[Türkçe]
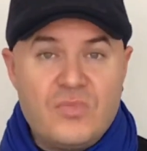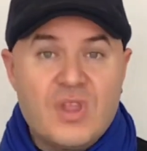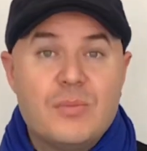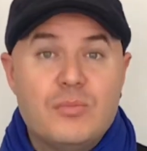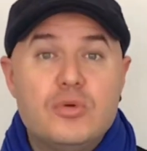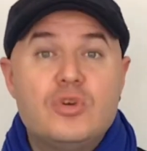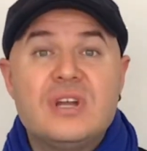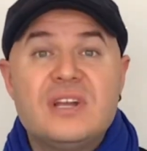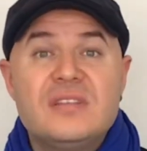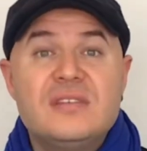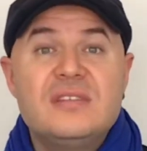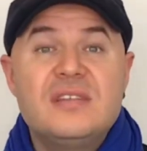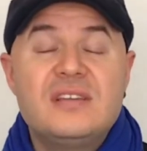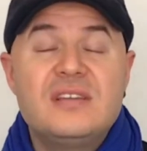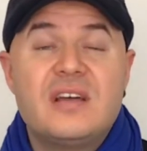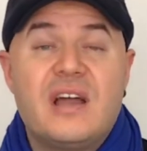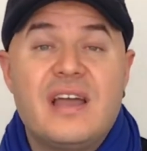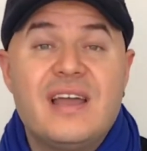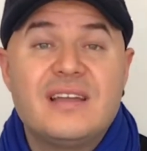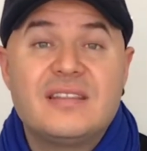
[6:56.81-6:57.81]
bu
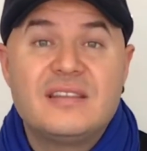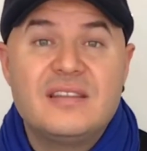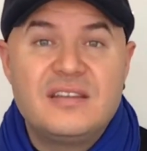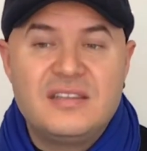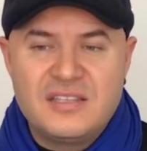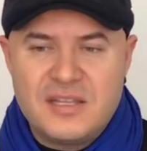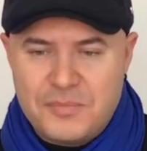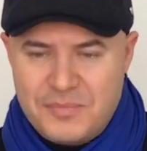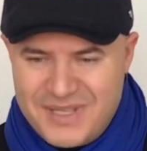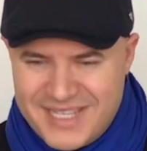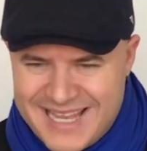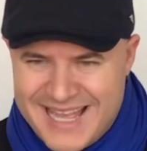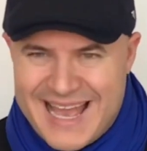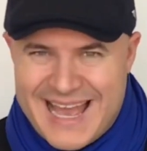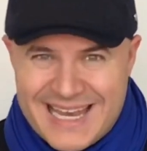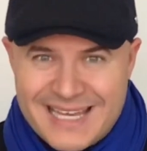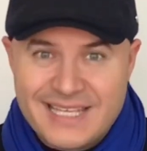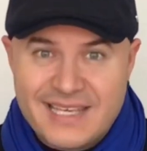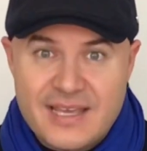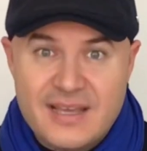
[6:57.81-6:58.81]
kadınların hayatlarında bir
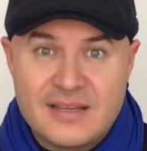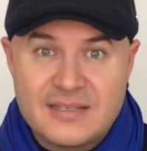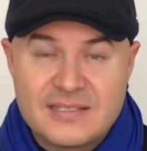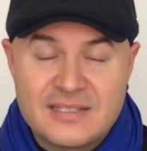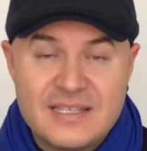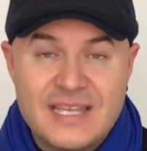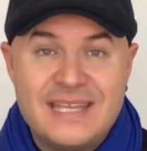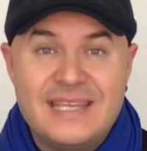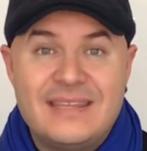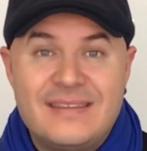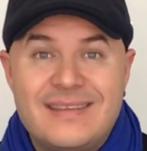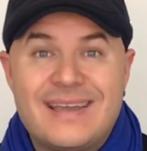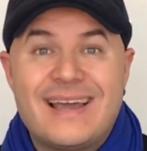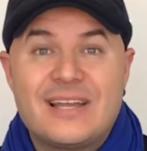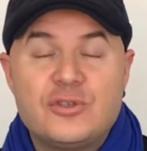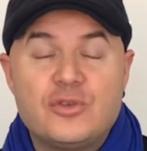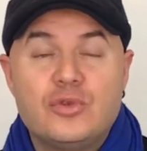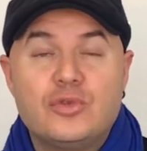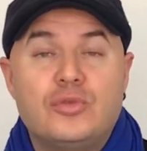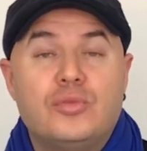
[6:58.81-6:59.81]
erkeğe aslında
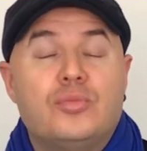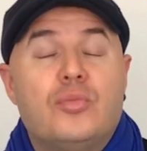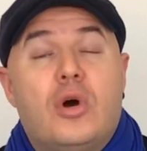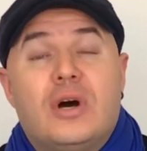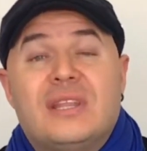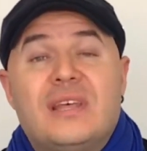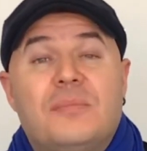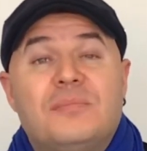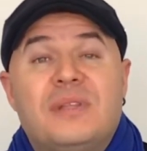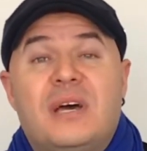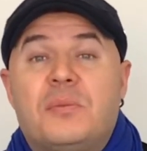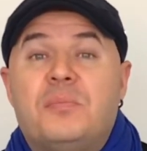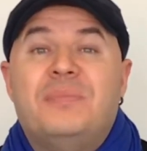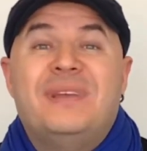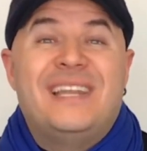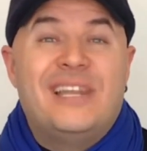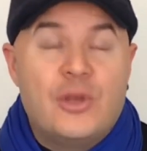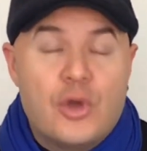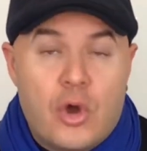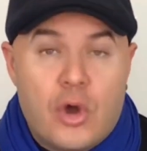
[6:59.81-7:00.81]
ihtiyacı olan bu adamlar
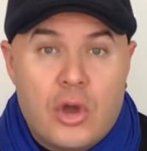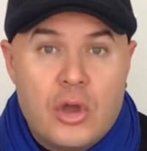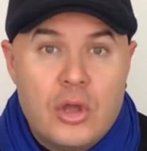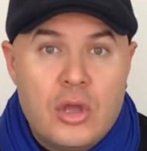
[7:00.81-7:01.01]
biliyor.